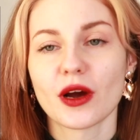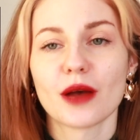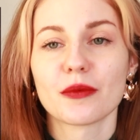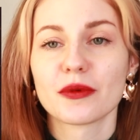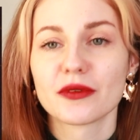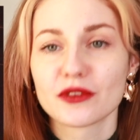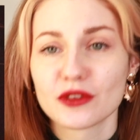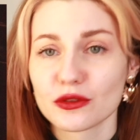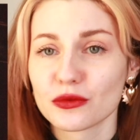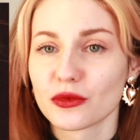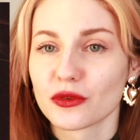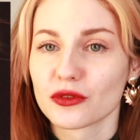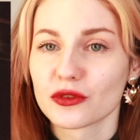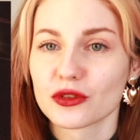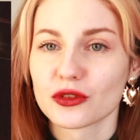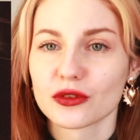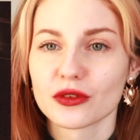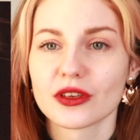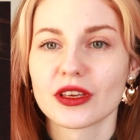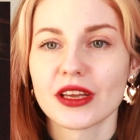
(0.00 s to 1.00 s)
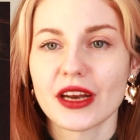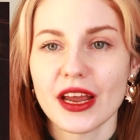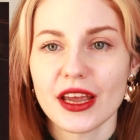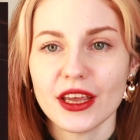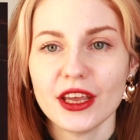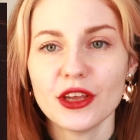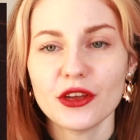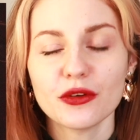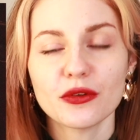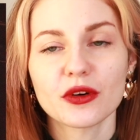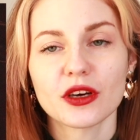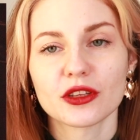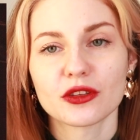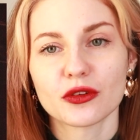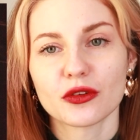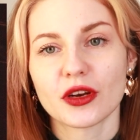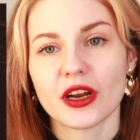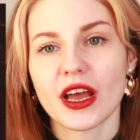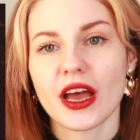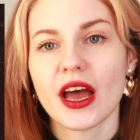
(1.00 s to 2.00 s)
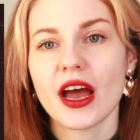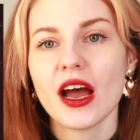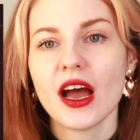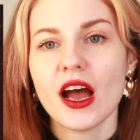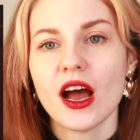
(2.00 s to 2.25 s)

обезумевшую героиню, которая